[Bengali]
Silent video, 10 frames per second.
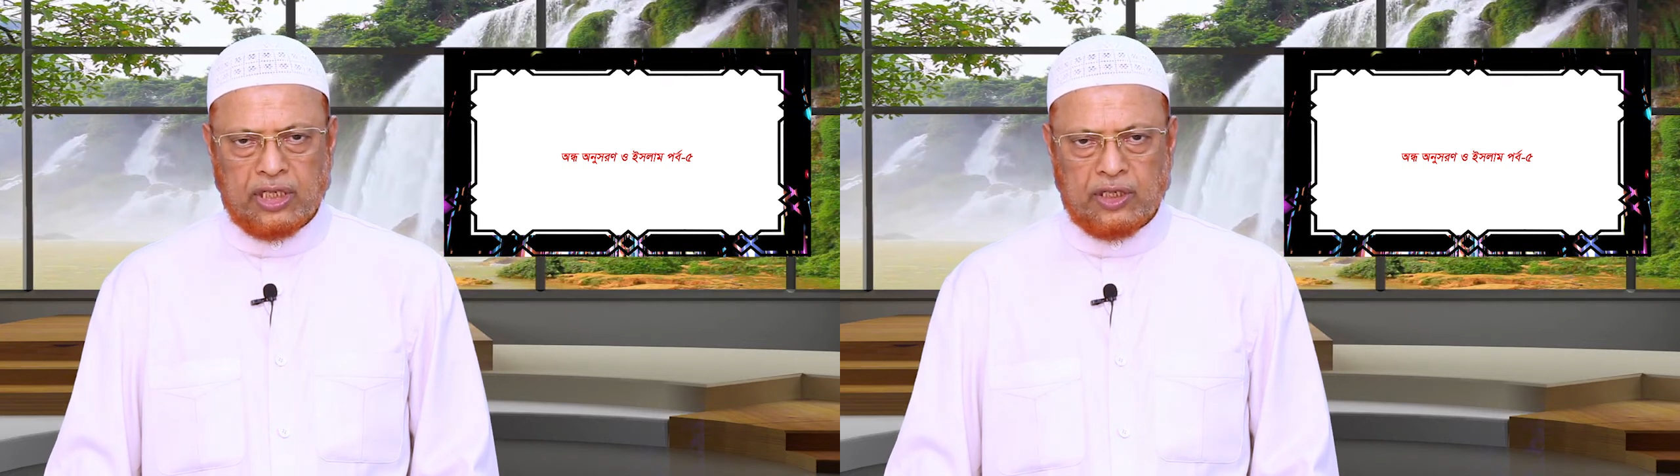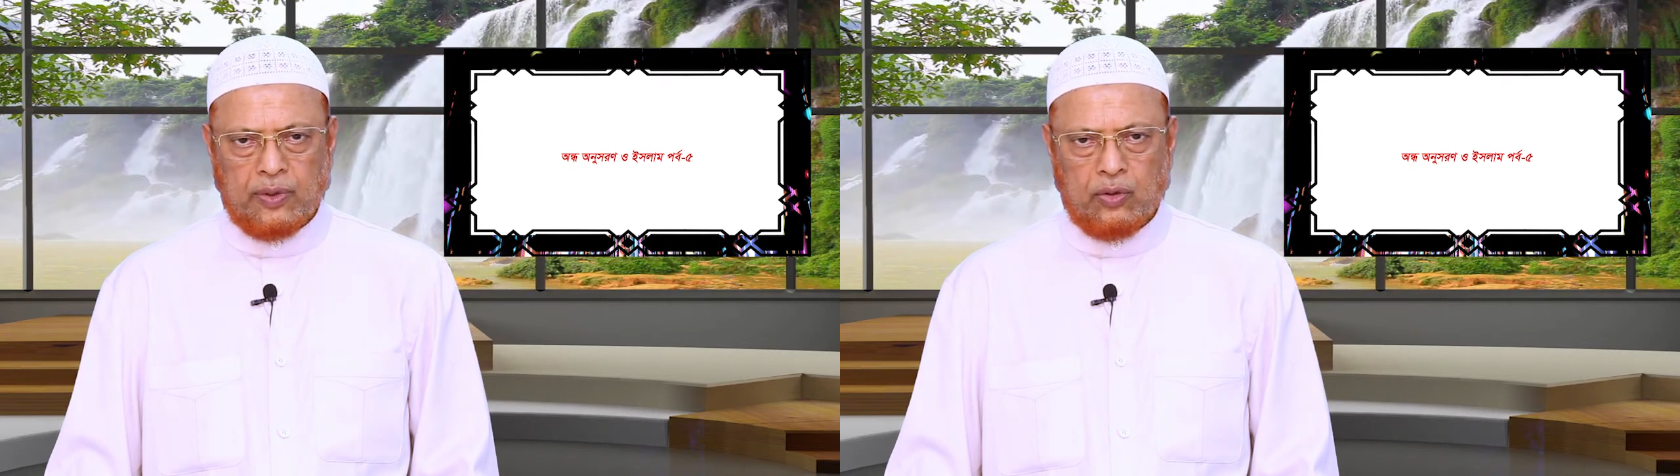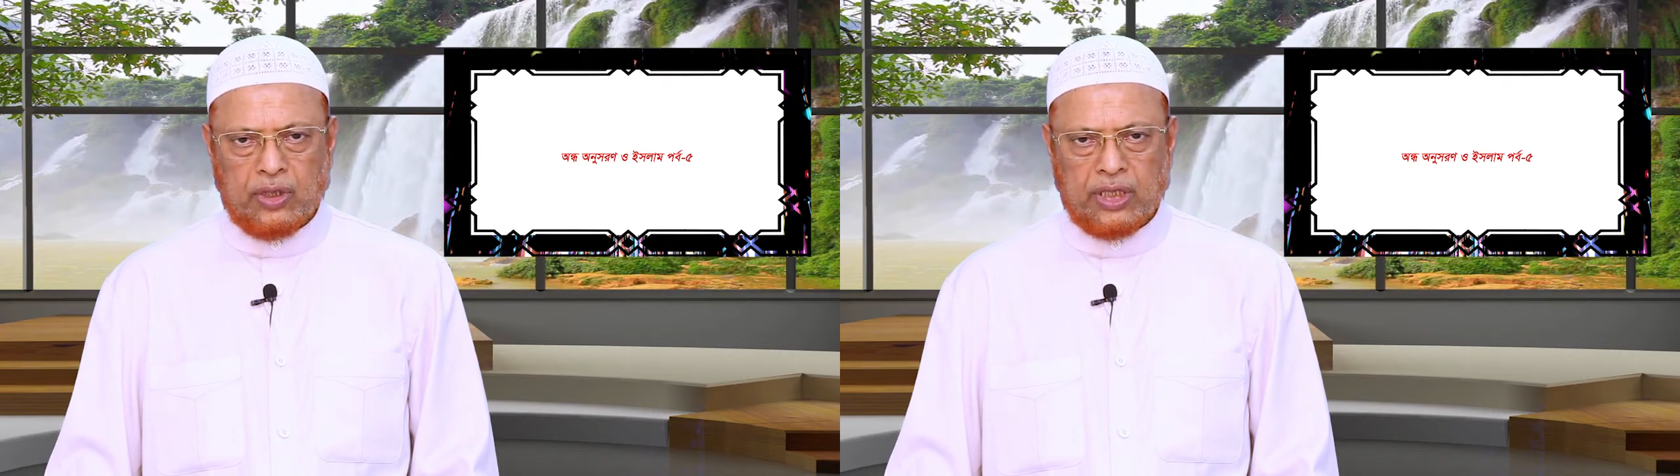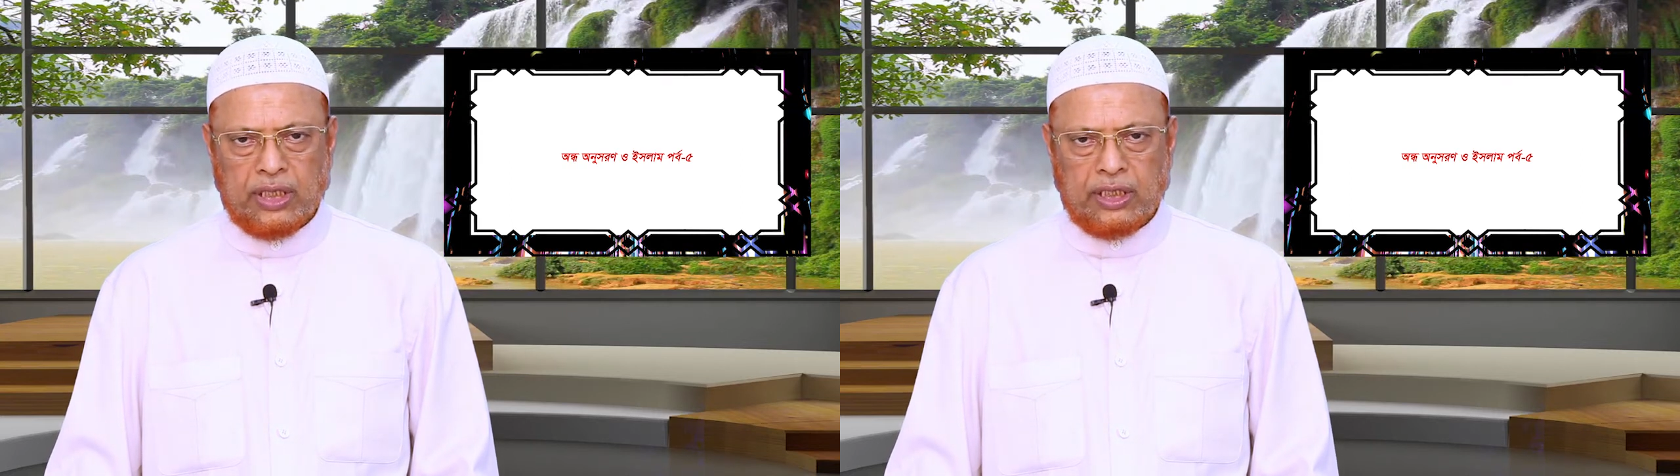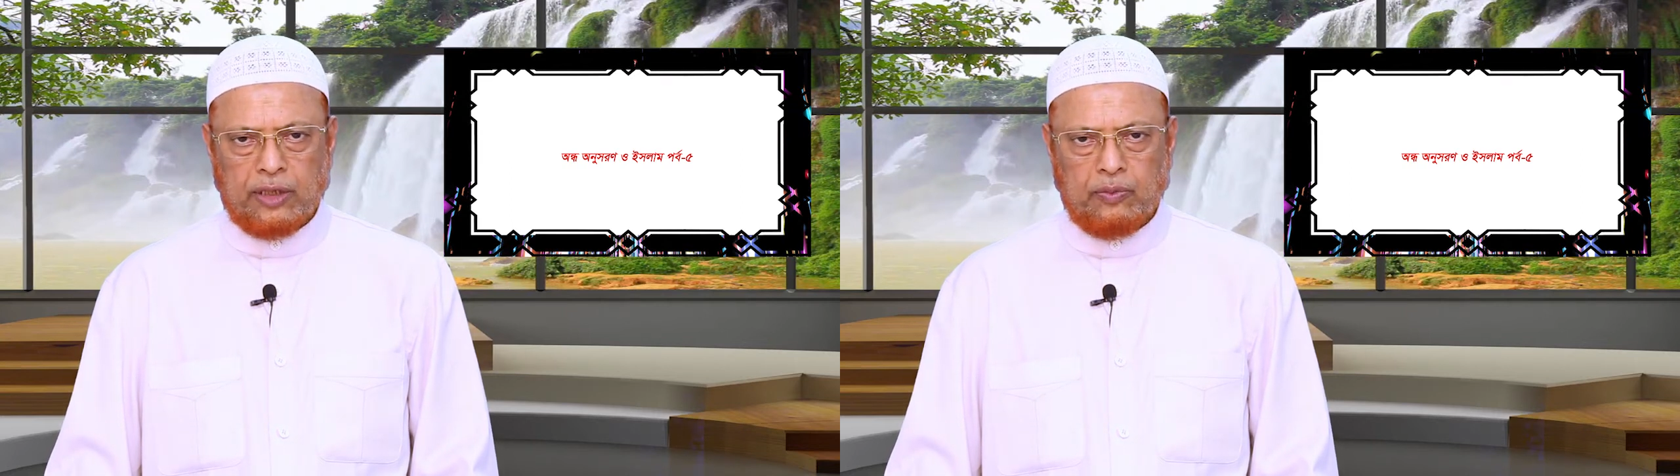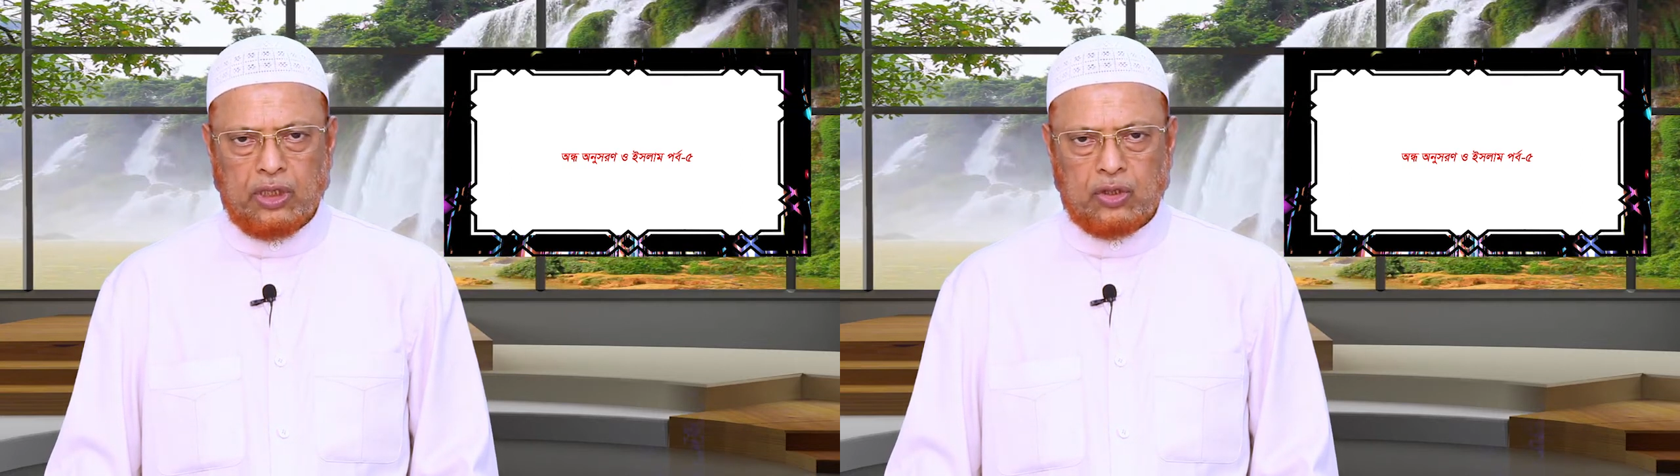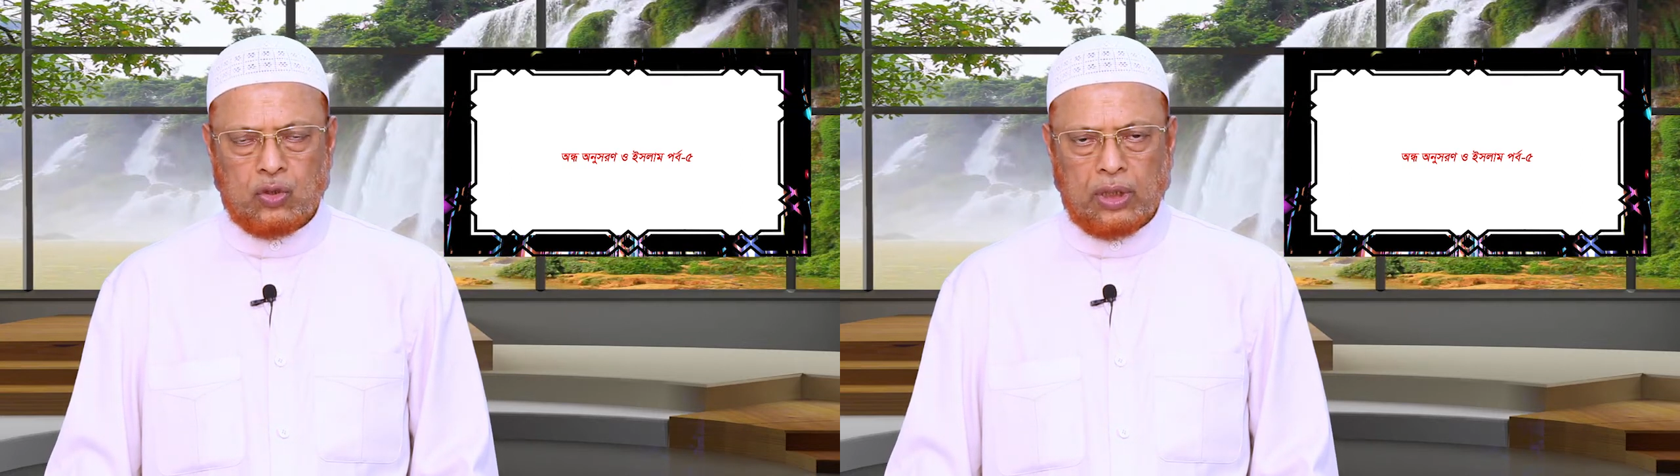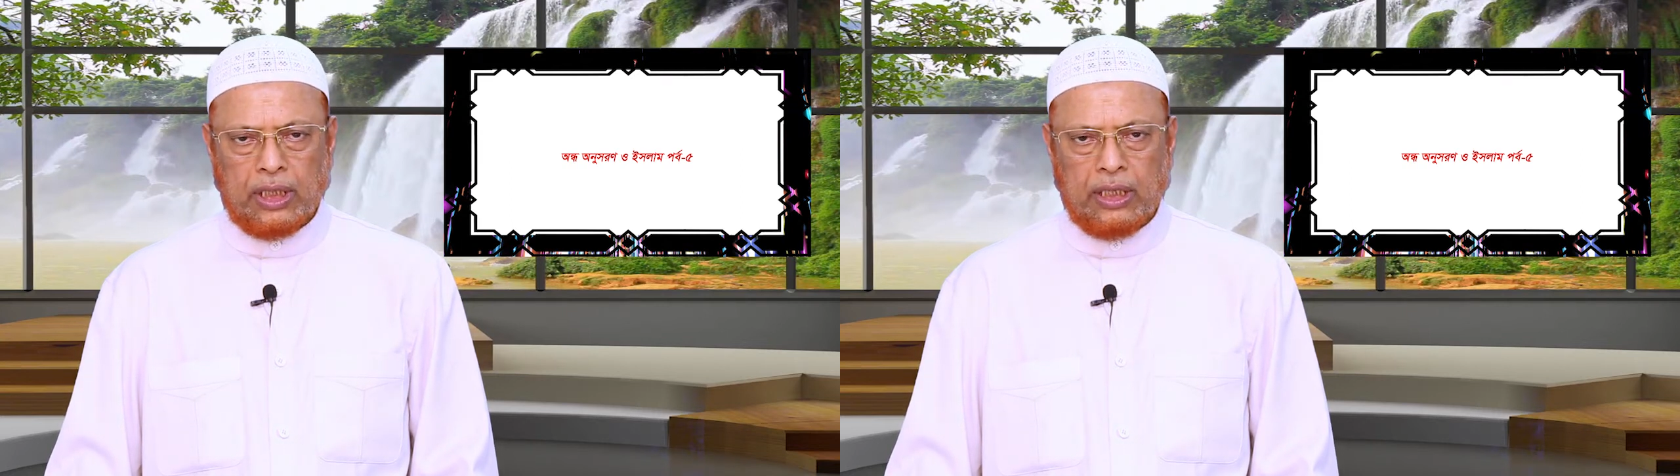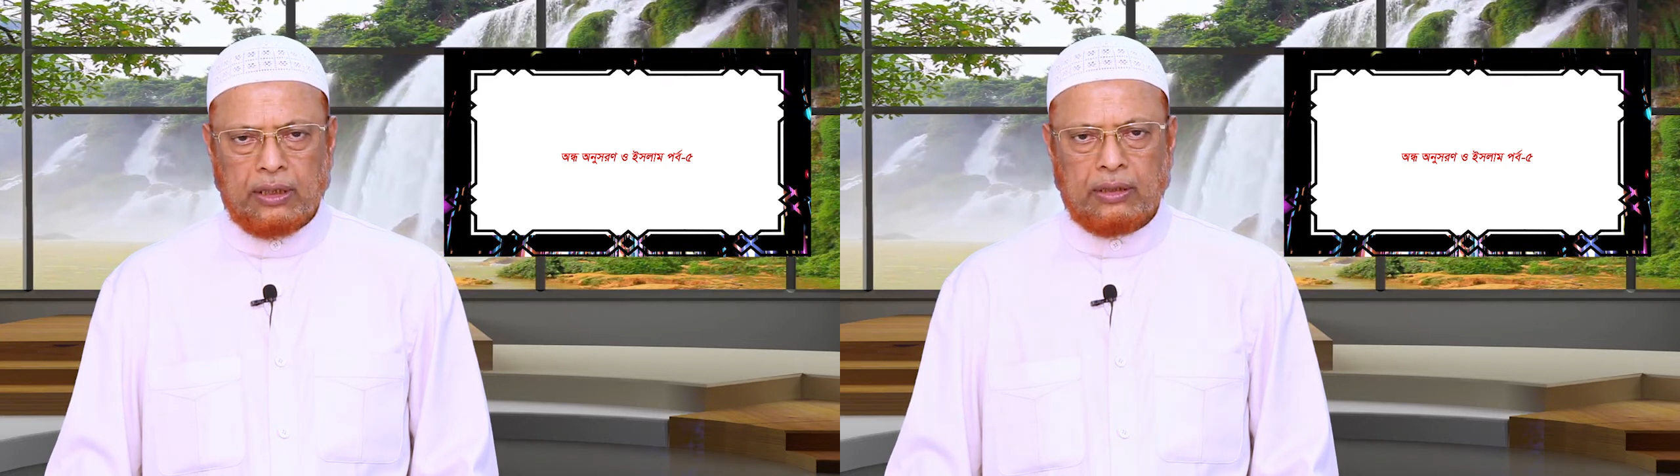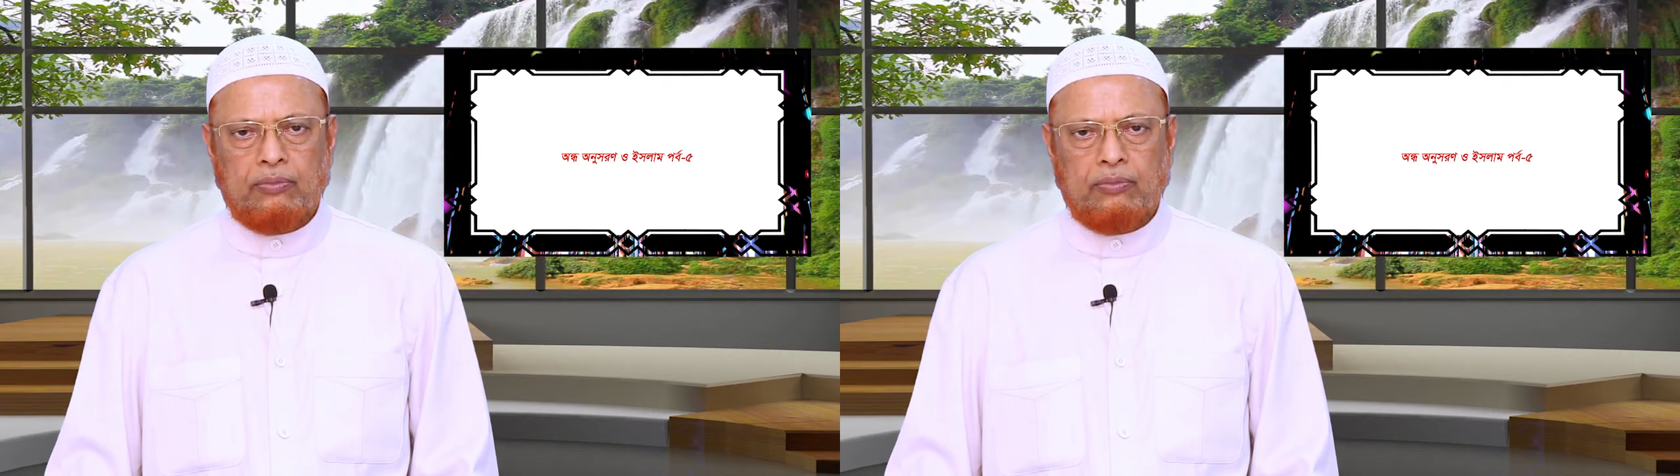রিসার্চ ফাউন্ডেশন টেন মিনিটস অনলাইন